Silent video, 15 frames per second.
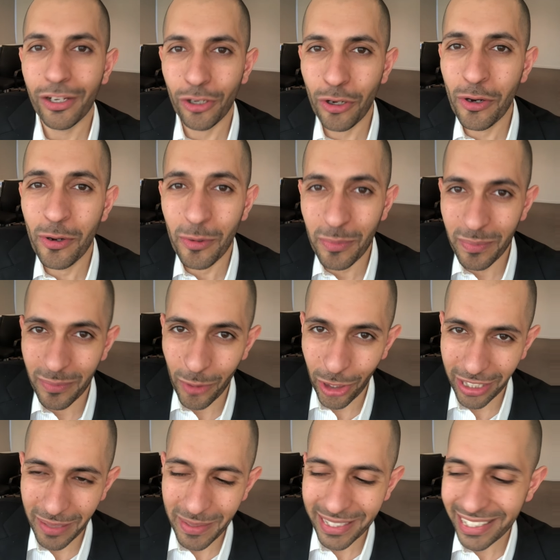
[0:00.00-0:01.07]
انهم
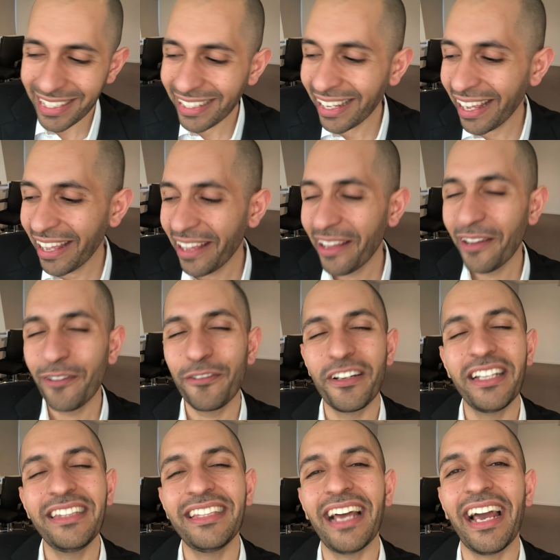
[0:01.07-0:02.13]
معتمدين
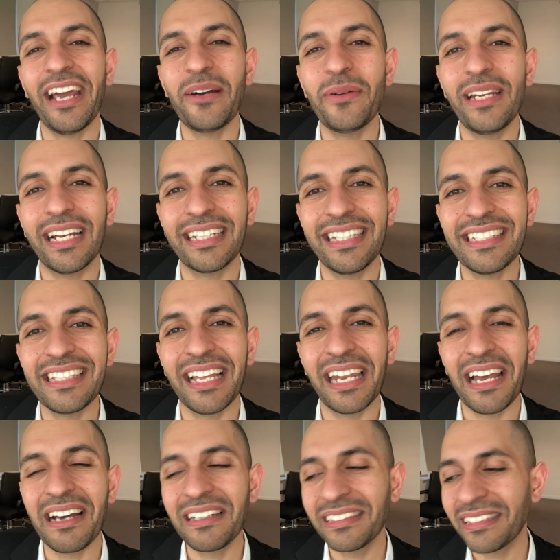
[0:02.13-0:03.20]
فانت حاول انك تسال
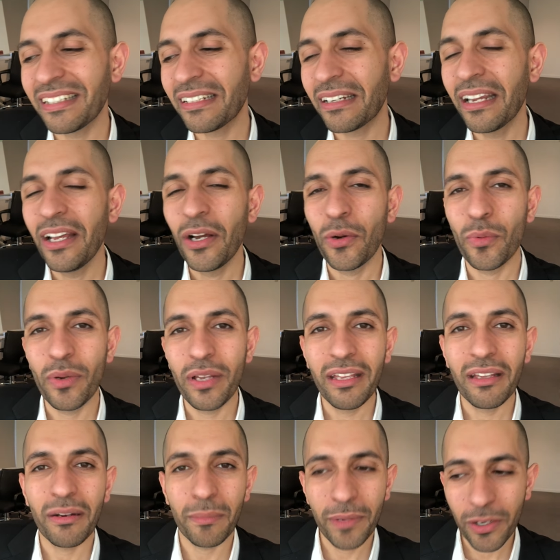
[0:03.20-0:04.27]
اكثر
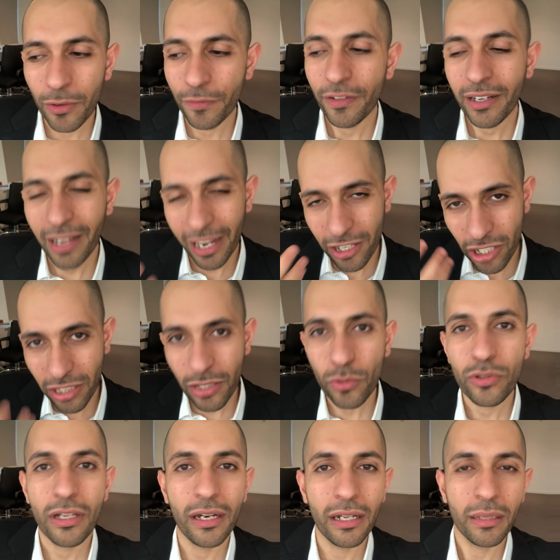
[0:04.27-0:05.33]
وربنا يوفقك علشان
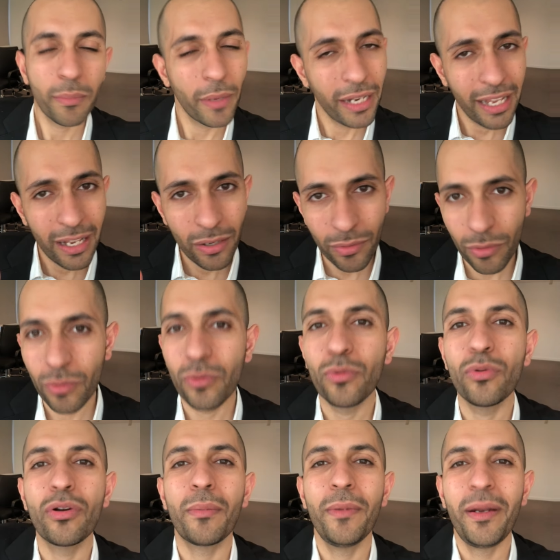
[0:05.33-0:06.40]
توصل للاطمئنان
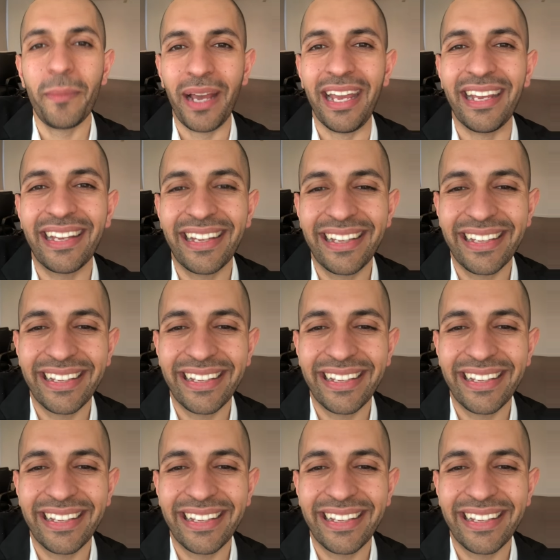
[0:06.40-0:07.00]
وربنا معاك